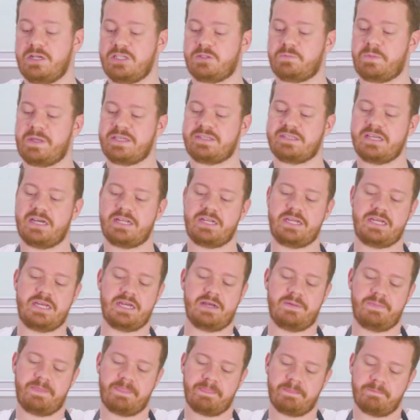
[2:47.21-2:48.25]
uma
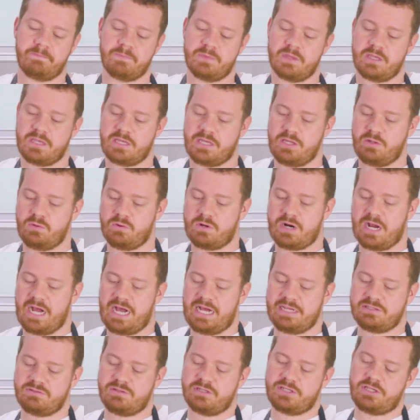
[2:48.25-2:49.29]
especiaria que no
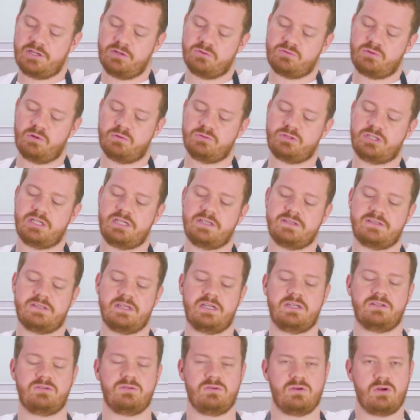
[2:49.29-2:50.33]
caso aqui eu estou
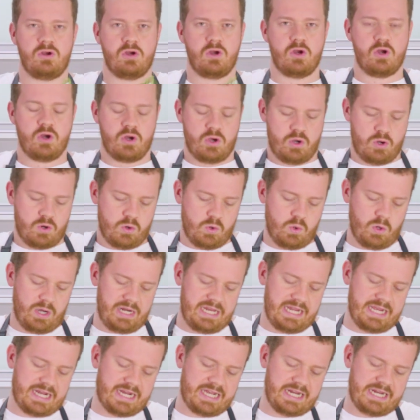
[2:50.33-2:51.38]
utilizando o
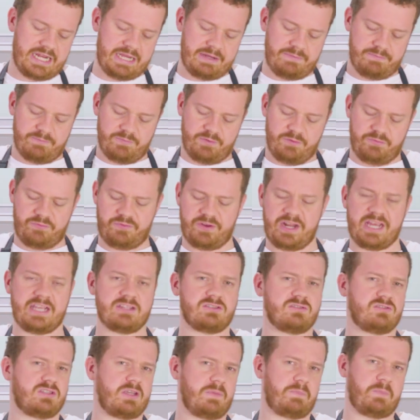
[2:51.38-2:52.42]
alecrim
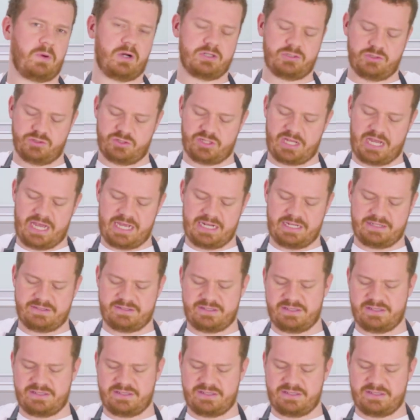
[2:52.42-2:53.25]
fresco. Você pode usar ele